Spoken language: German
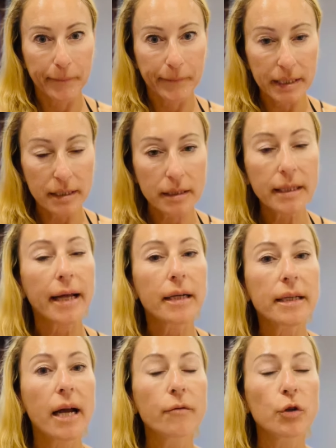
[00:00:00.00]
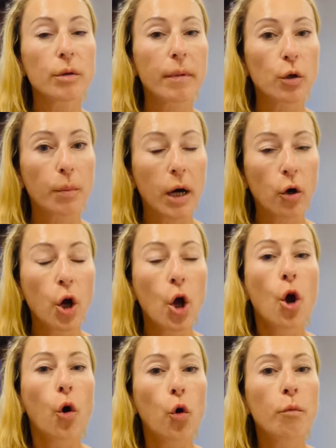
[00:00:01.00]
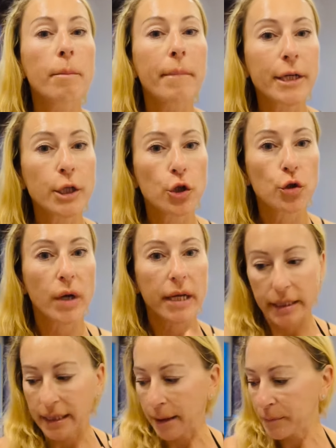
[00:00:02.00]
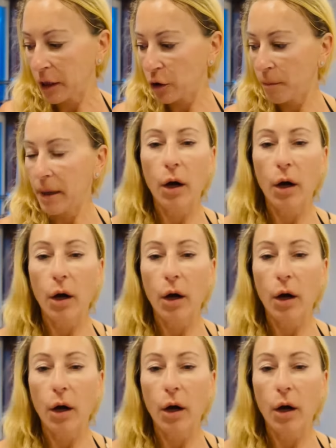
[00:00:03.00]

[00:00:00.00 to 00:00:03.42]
dieses kleine Teil würde man nur brauchen, um Menschen zu ändern. Ich habe es ja auch nochmal